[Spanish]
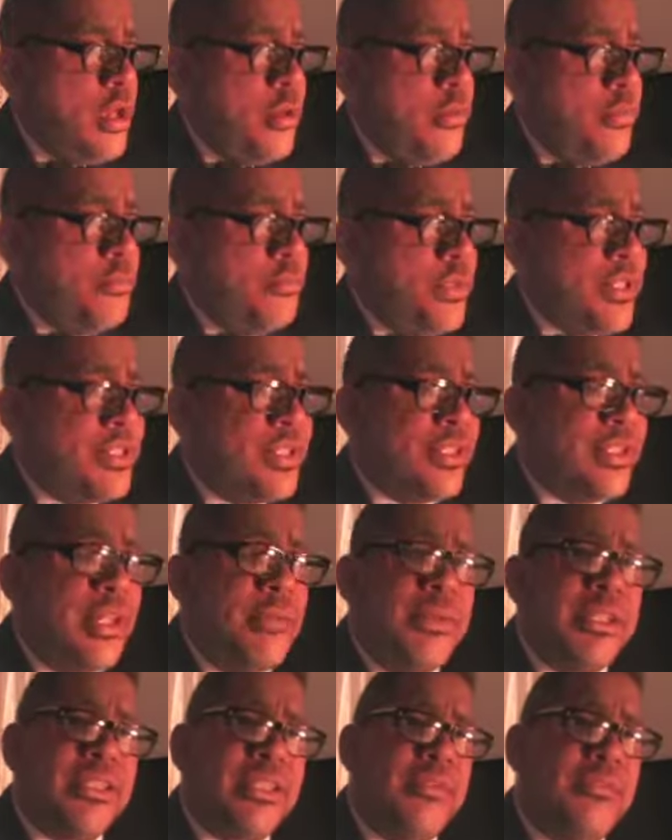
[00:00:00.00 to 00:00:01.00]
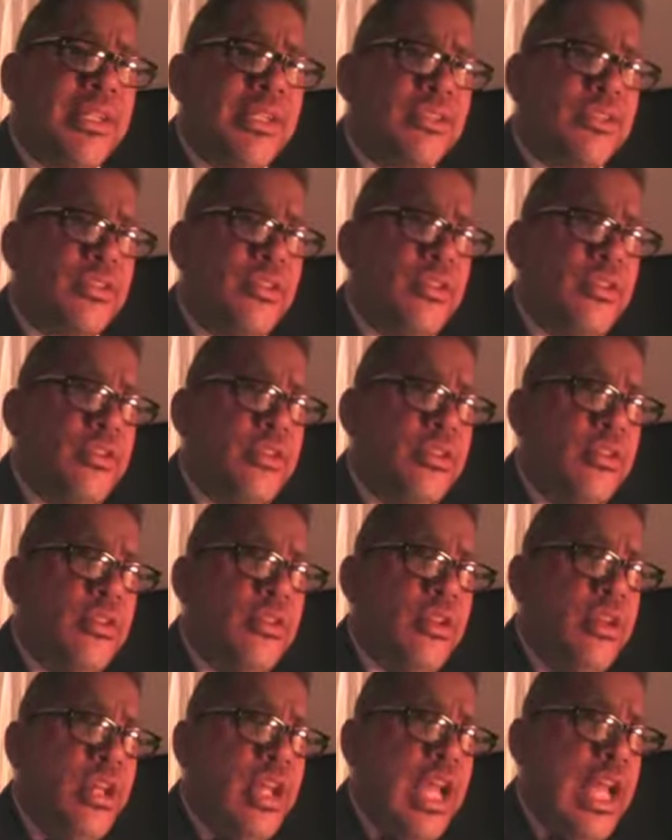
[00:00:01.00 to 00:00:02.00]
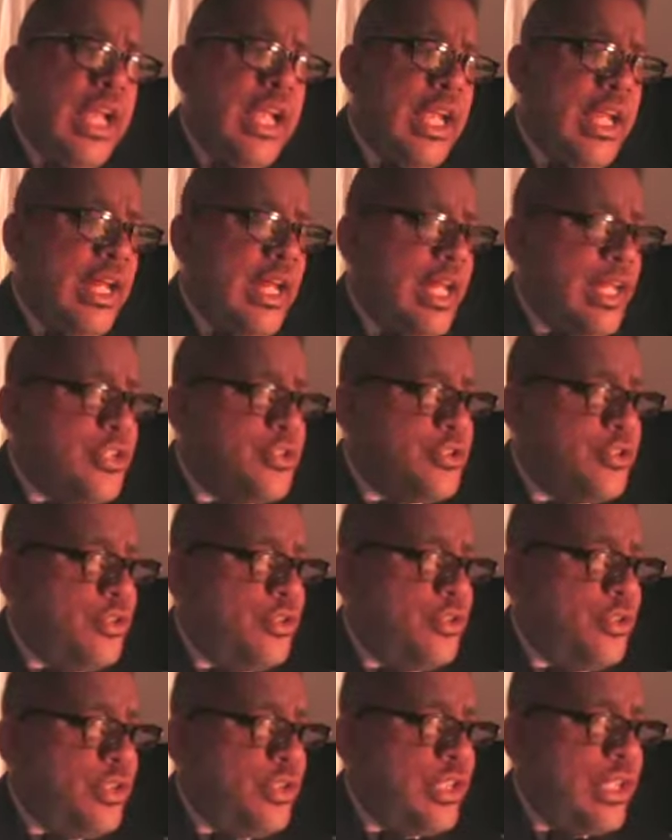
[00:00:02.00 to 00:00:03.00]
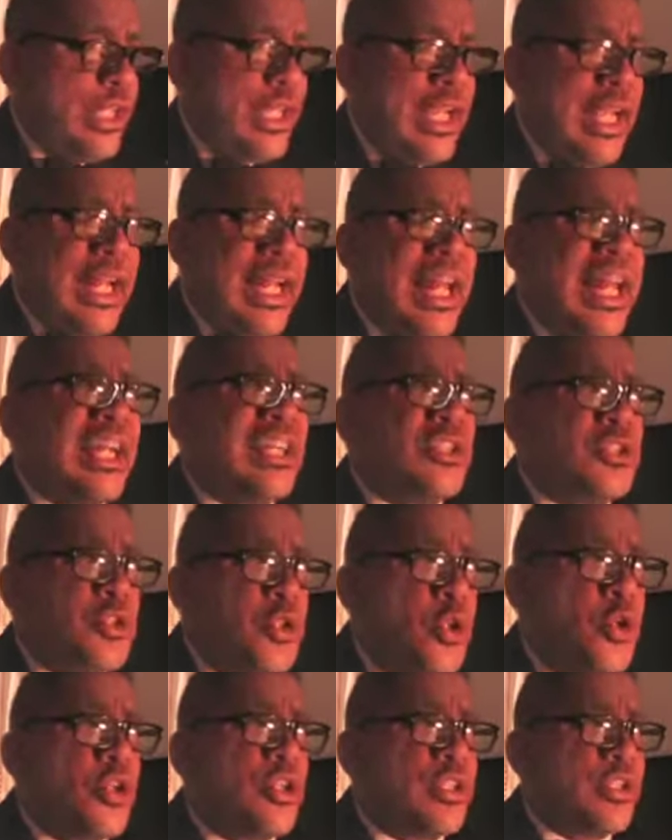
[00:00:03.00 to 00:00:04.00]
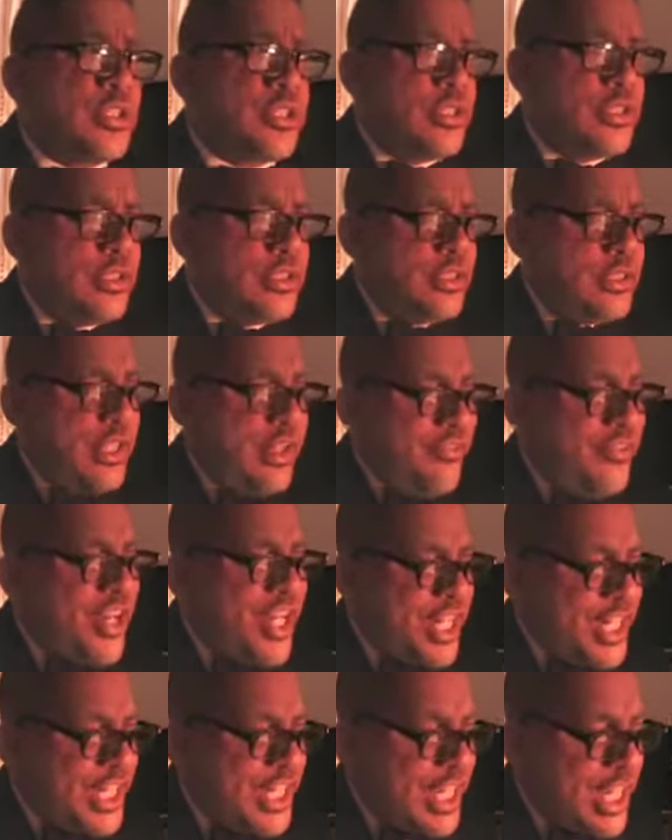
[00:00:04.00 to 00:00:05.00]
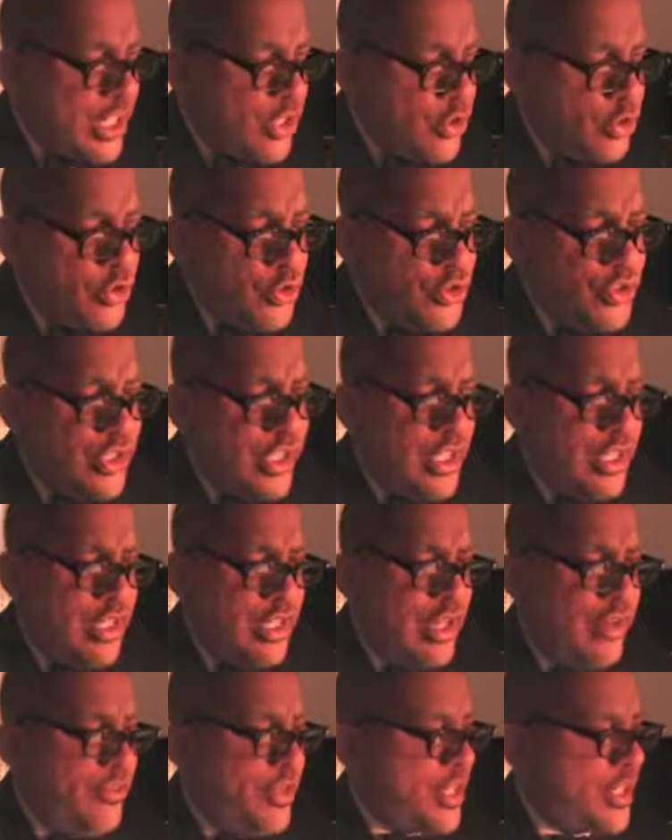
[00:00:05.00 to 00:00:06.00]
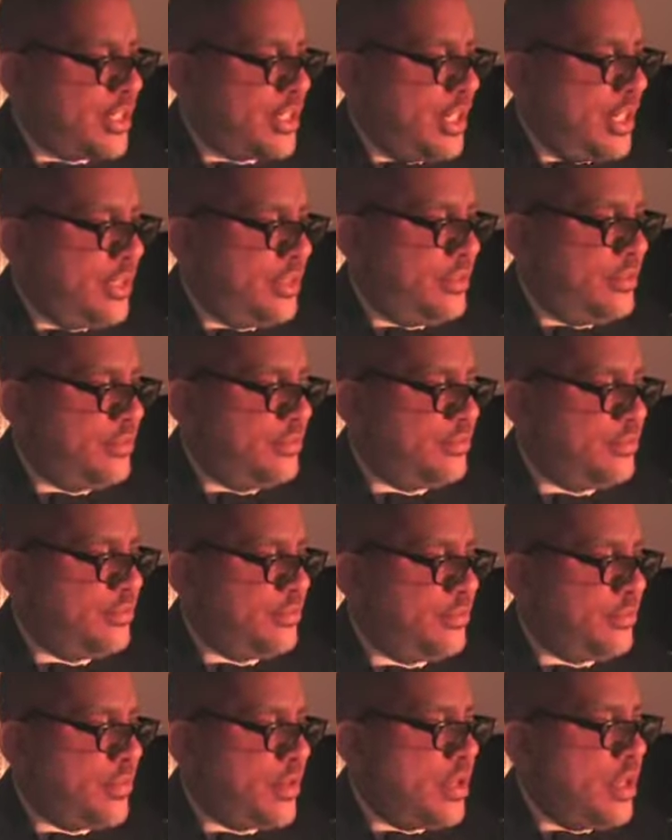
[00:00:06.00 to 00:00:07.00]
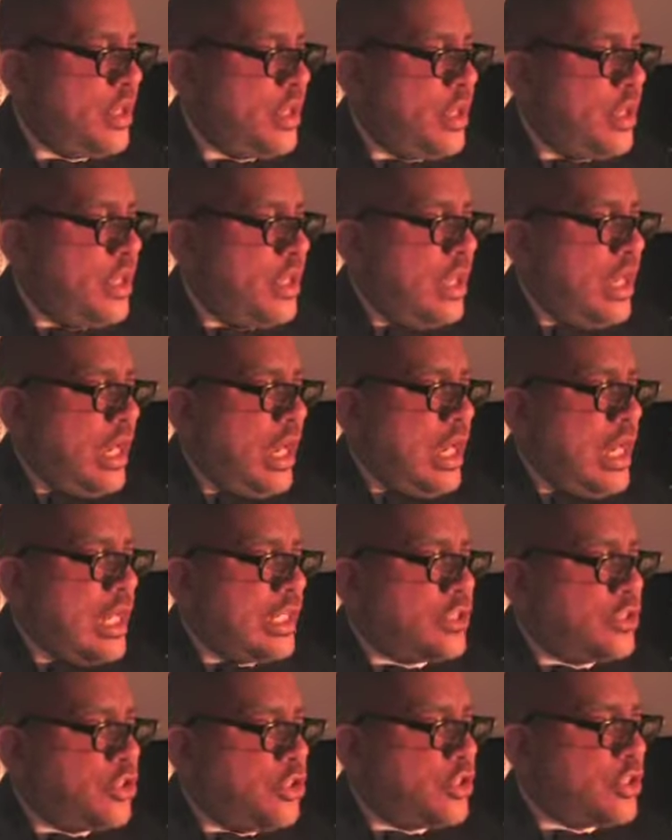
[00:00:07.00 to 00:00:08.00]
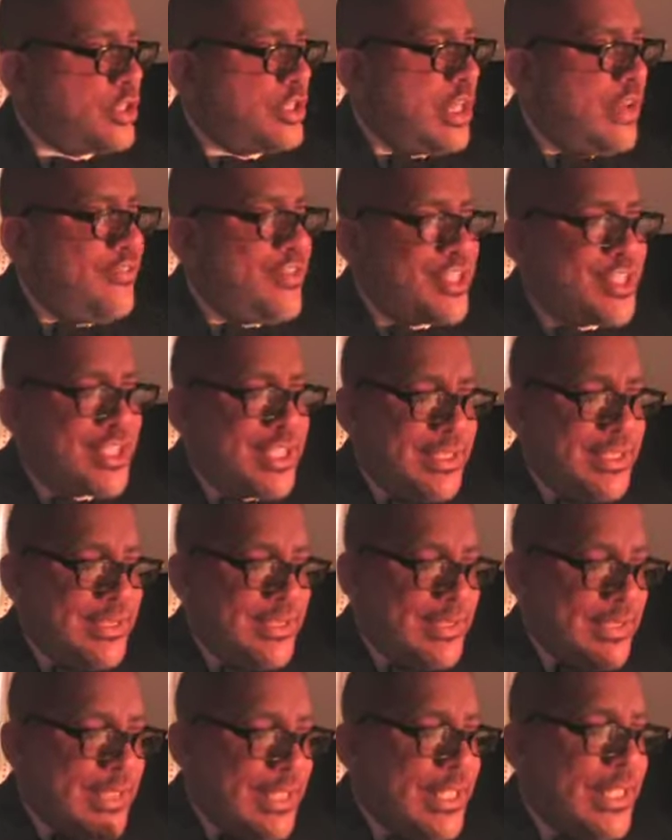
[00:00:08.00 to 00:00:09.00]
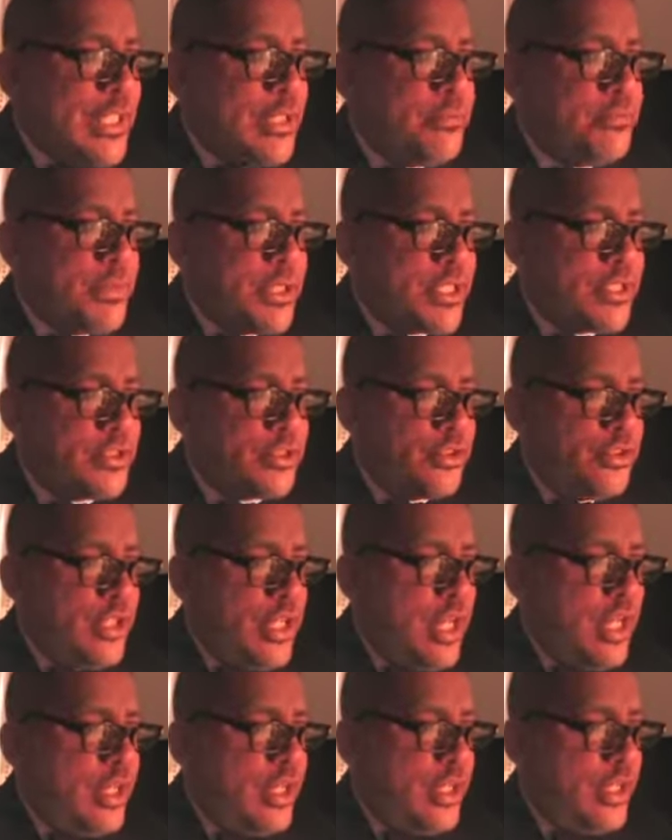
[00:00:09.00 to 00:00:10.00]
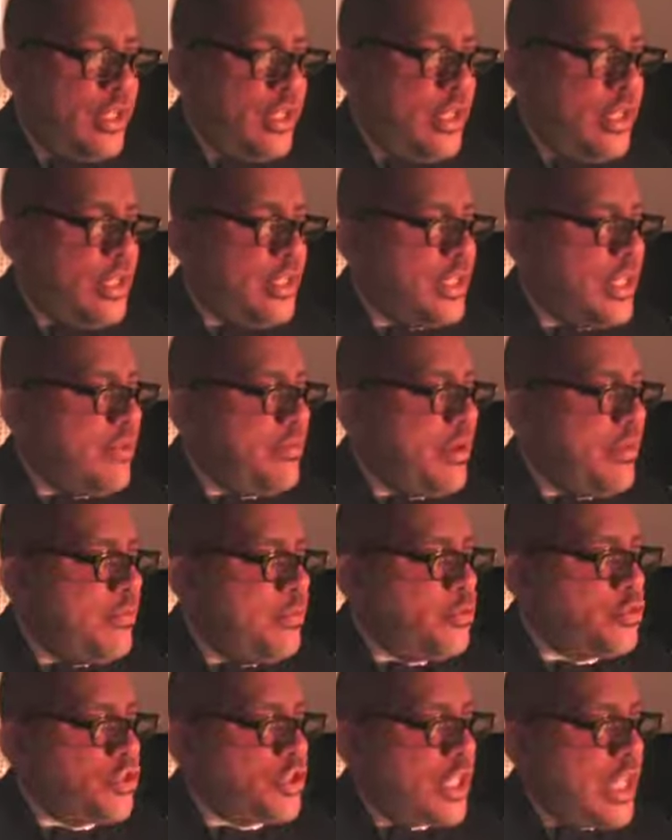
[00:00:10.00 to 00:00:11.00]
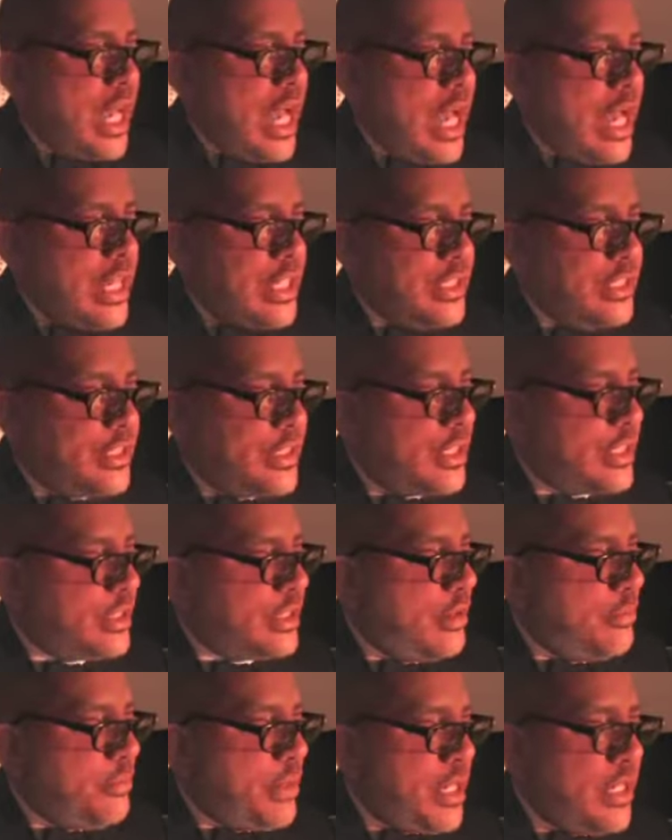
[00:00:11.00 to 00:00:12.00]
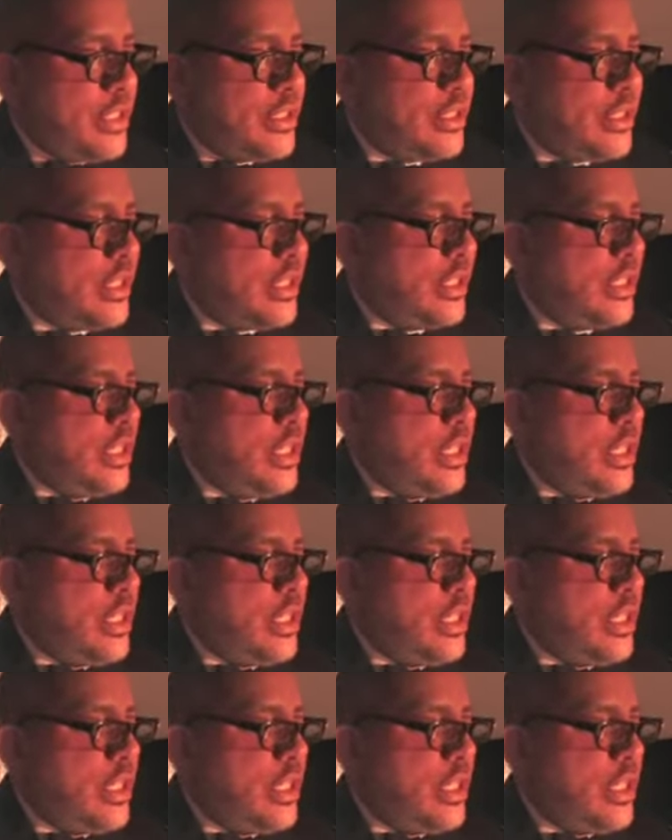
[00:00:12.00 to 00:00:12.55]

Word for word: Mi sistema se basó en el hecho de que el actor debería conocer la verdad. El actor debe sentir el personaje, debe buscar internamente